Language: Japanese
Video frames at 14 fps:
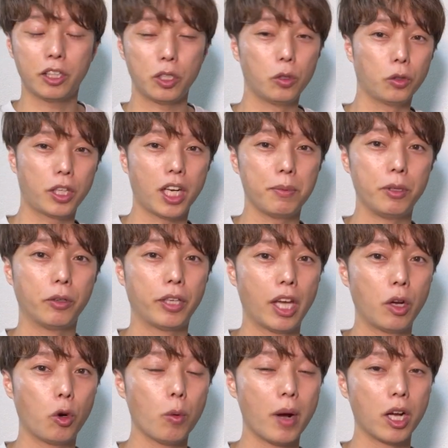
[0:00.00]
昨日テレビの
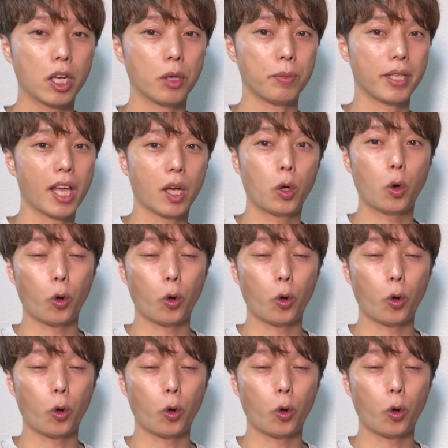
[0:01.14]
健康番組で、